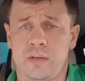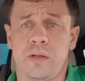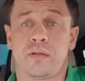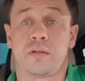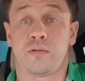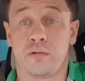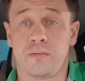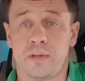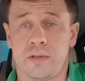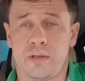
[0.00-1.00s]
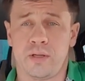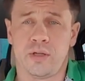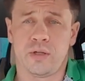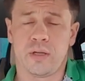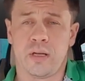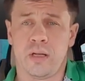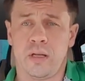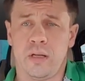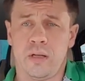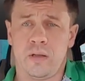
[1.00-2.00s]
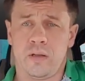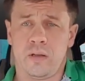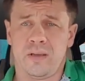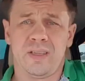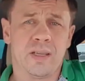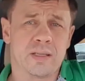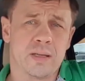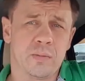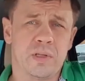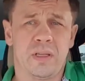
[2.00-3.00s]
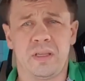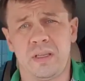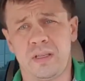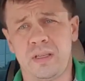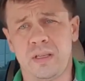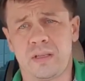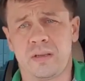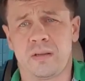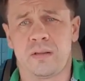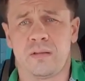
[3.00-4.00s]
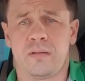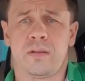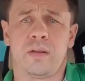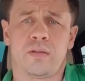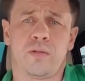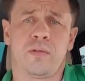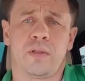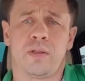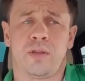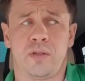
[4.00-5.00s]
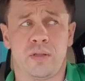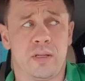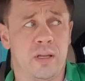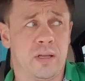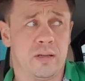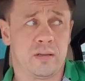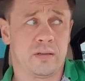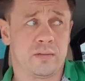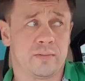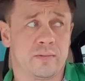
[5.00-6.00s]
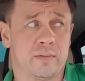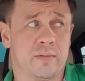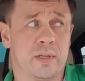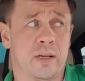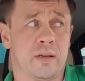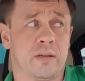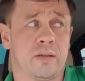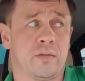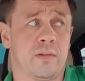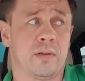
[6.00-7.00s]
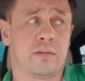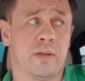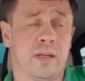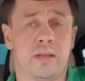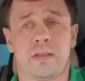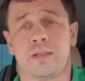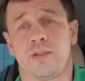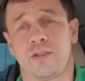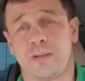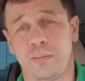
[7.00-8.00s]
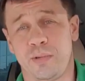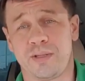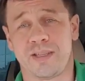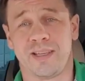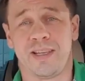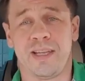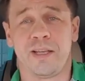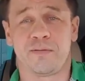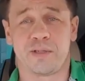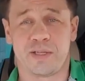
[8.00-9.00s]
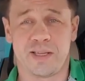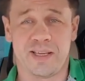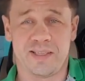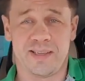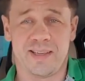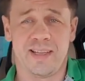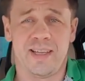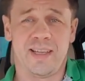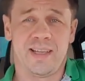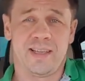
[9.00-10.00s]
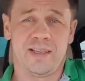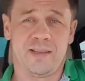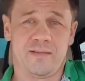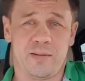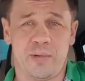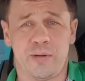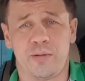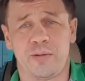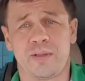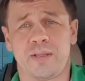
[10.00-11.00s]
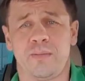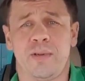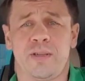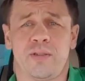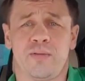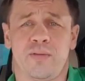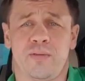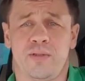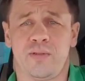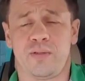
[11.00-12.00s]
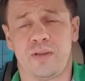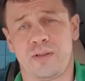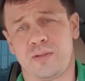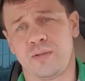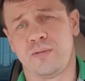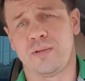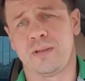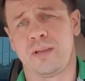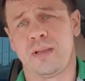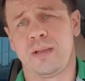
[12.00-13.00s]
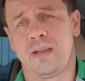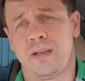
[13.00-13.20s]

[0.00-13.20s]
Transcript: то есть арестовывает эти счета. Э, есть там деньги, нет, арестовывает эти счета в целях удовлетворения, значит, амбиций взыскателя. И вам приходит смс, эм что счет арестован,